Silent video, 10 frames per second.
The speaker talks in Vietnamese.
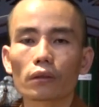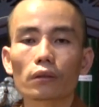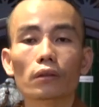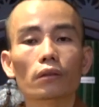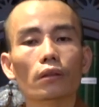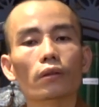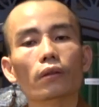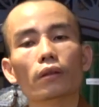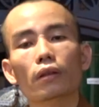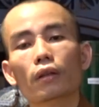nương tựa
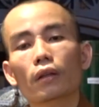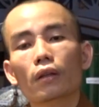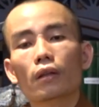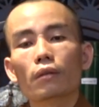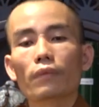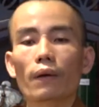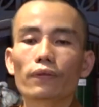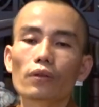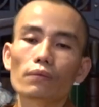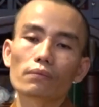rồi bám
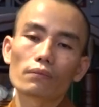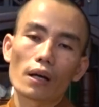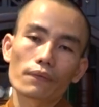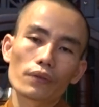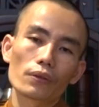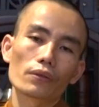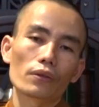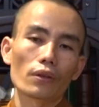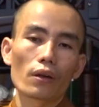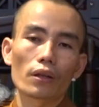víu
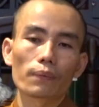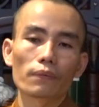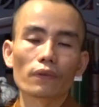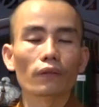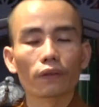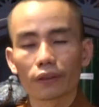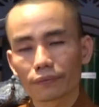rồi nhỏ hẹp, vân vân.